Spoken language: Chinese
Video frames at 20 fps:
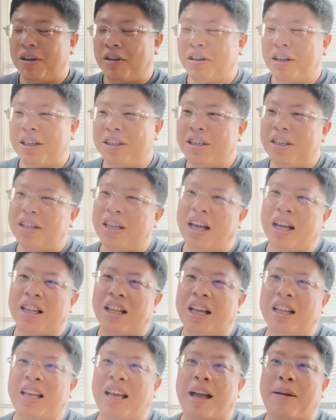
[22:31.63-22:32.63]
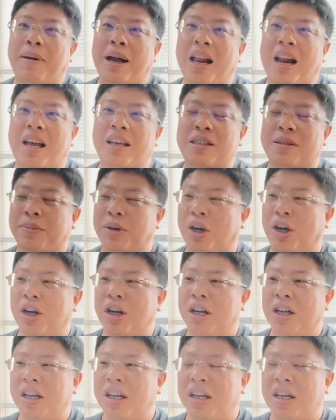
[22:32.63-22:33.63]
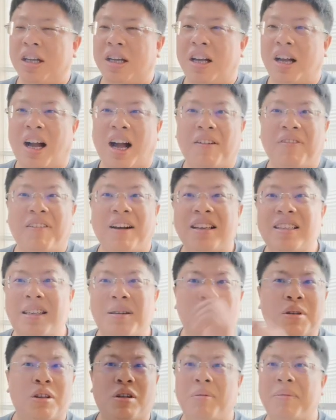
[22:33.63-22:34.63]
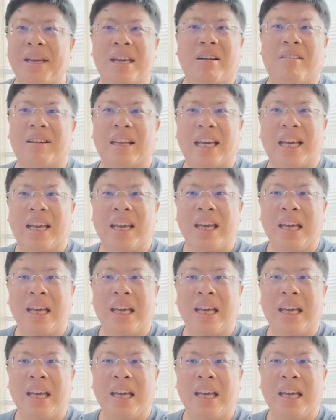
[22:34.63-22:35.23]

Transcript: 那那那你还怕他什么？阿富汗什么都没有呢？